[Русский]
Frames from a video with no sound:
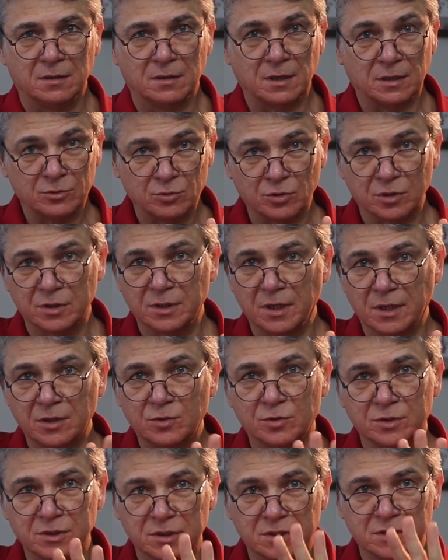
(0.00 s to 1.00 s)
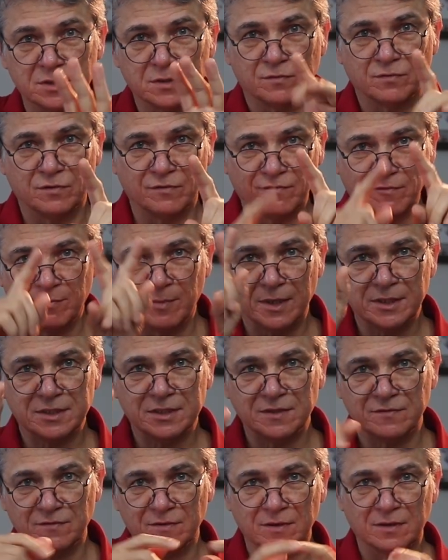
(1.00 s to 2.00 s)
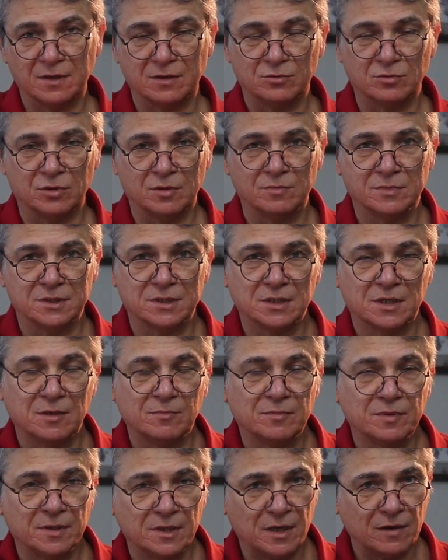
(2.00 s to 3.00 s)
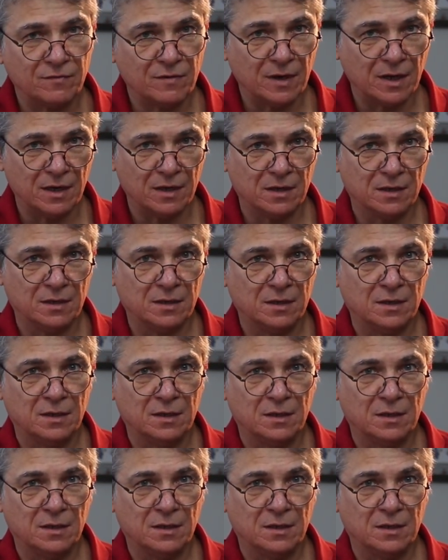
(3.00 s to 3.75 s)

который находится вот в мотиве, который мы закомпоновали –